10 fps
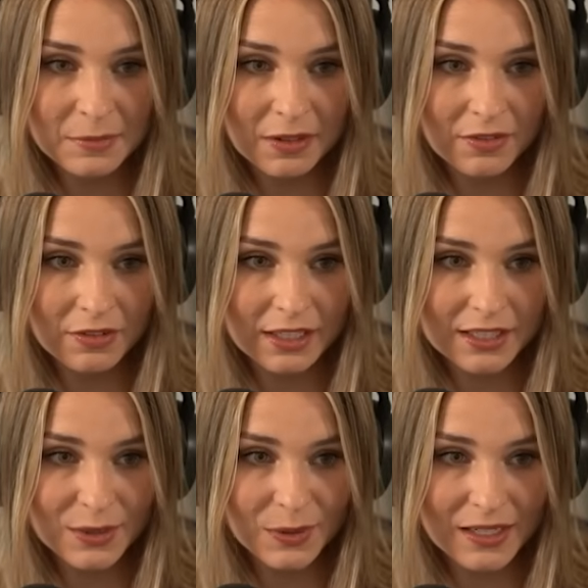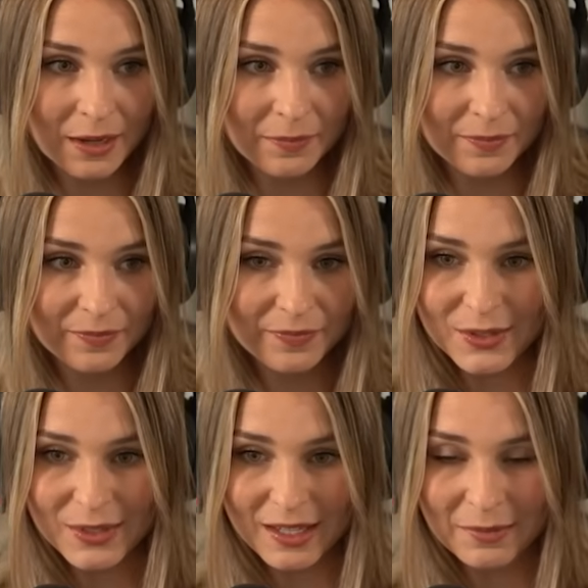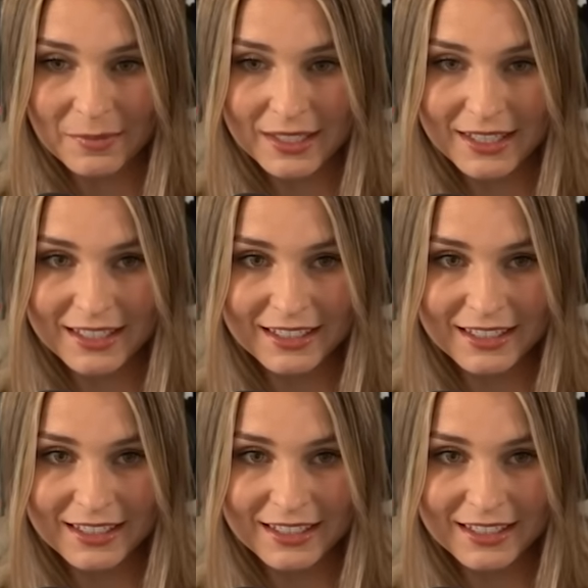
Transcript: Das machen wir vielleicht zusammen. Zusammen hier